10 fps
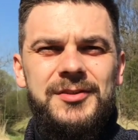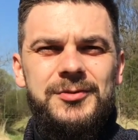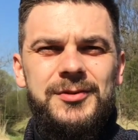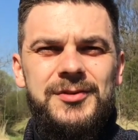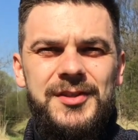
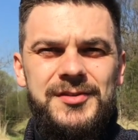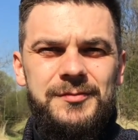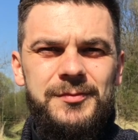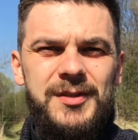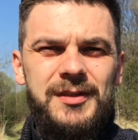który
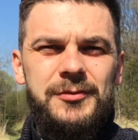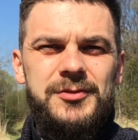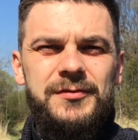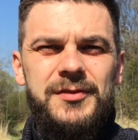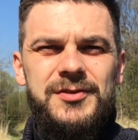czasem pojawiał
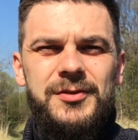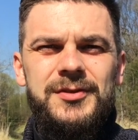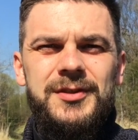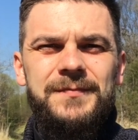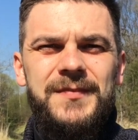się w
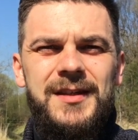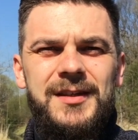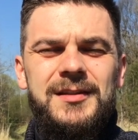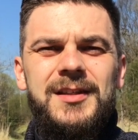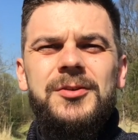historii
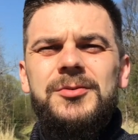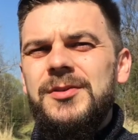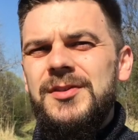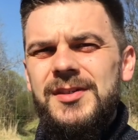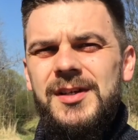narodu
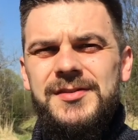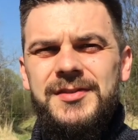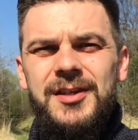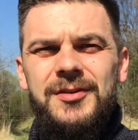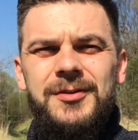
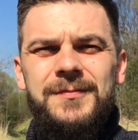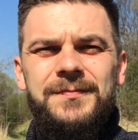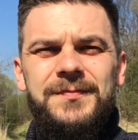izraelskiego.